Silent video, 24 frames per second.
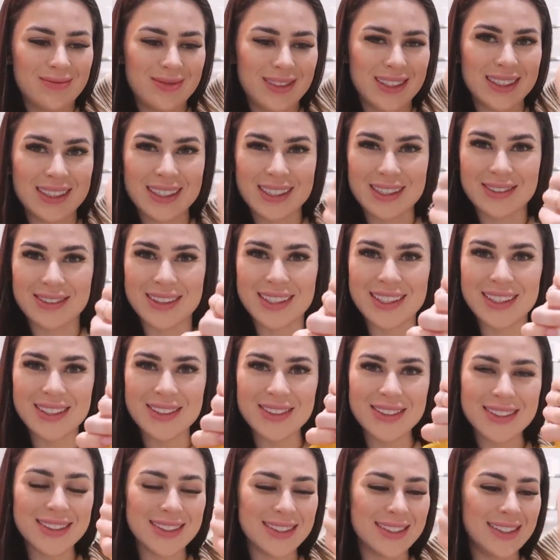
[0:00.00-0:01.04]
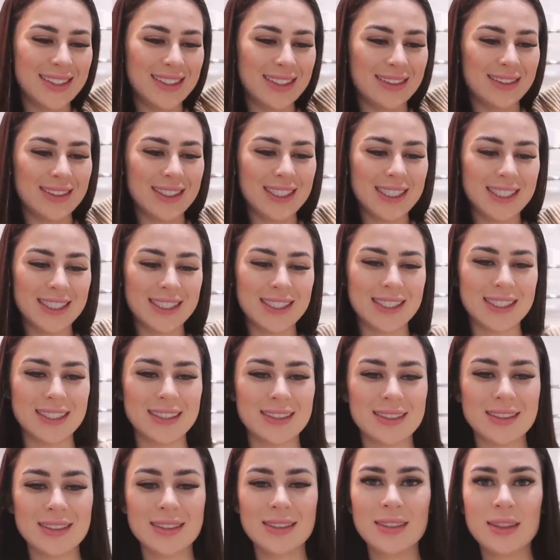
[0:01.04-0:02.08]
Я так волнуюсь,
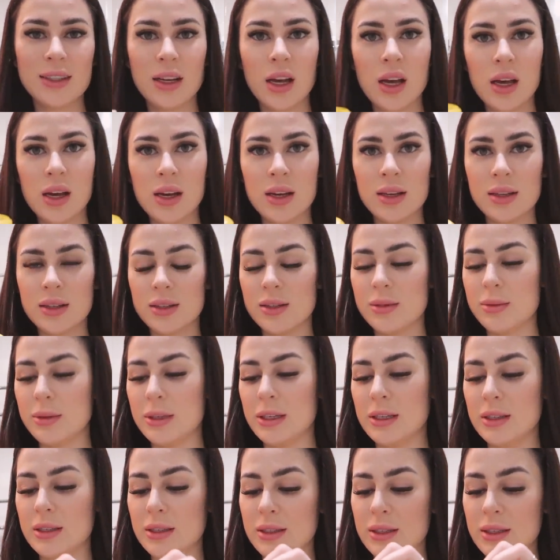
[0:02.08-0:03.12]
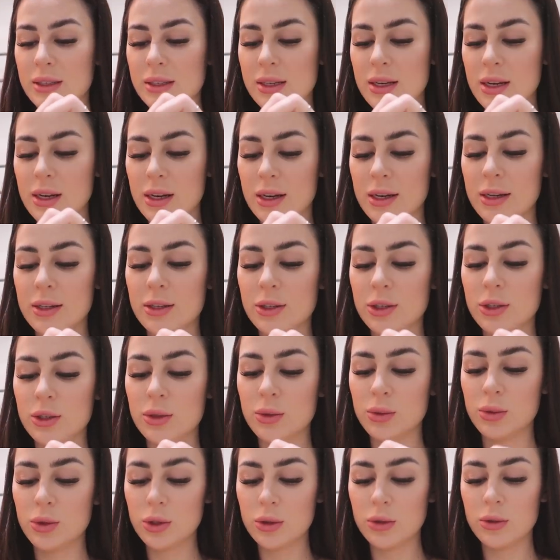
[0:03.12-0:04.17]
девочки. А, смотрите, здесь какая-то
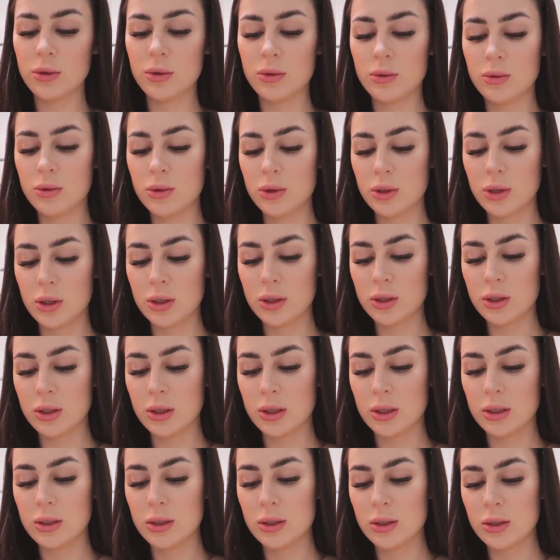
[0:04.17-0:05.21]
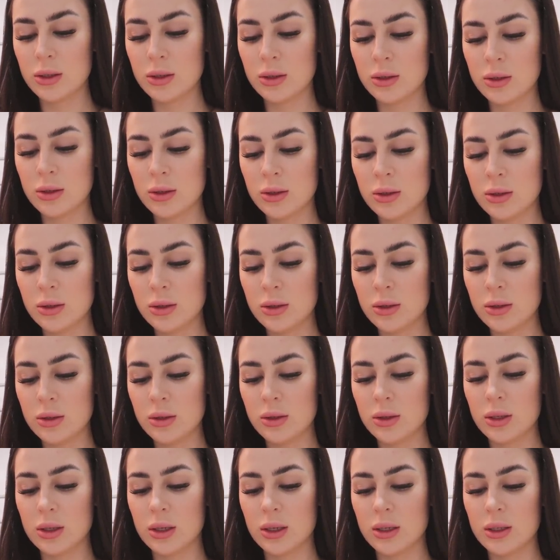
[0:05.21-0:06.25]
штучка, ее нужно открыть.
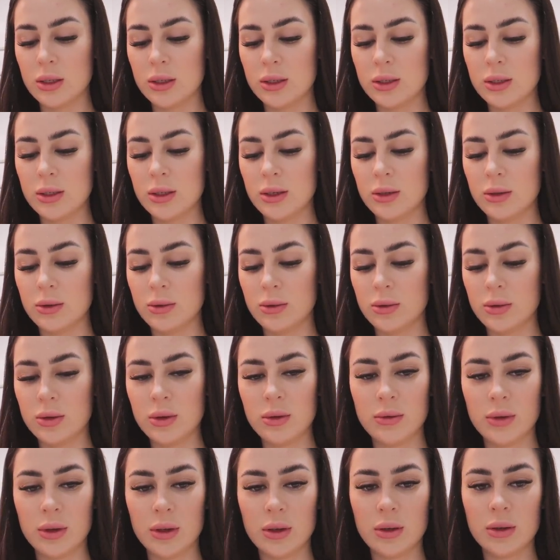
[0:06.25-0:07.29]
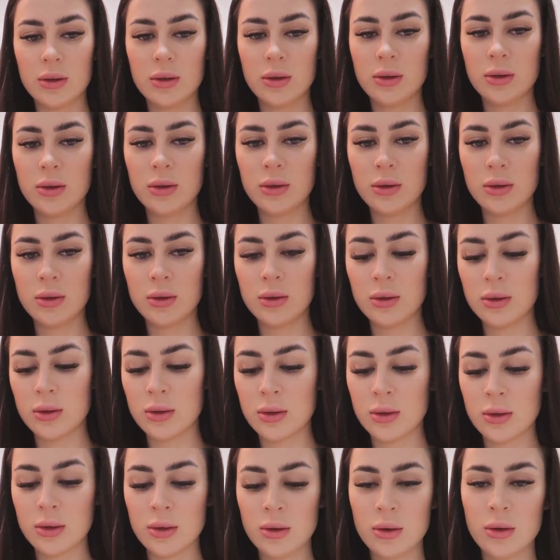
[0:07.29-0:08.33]
Такая она силиконовая.
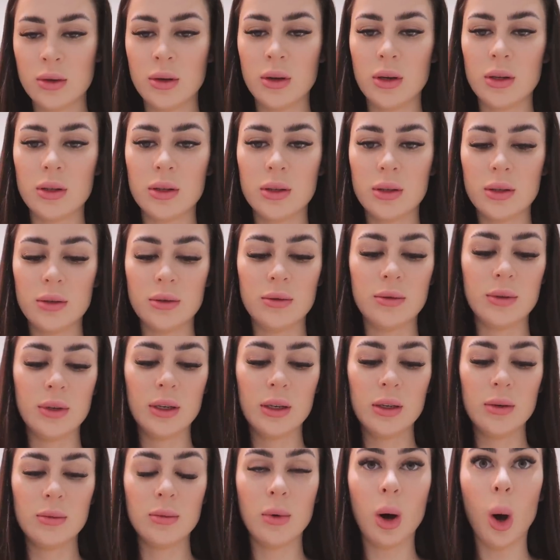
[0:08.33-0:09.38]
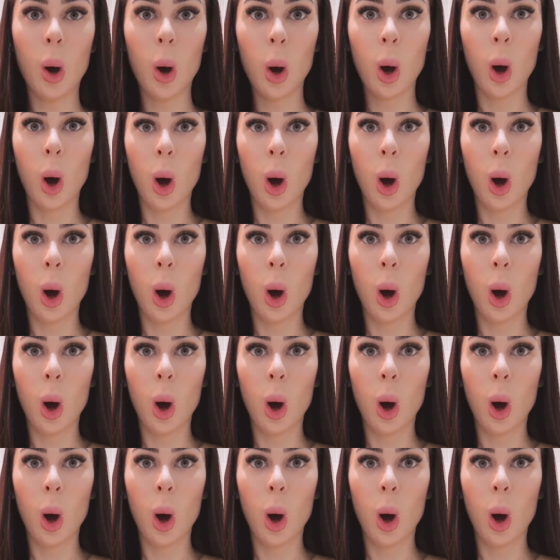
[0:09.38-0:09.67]
Открываем.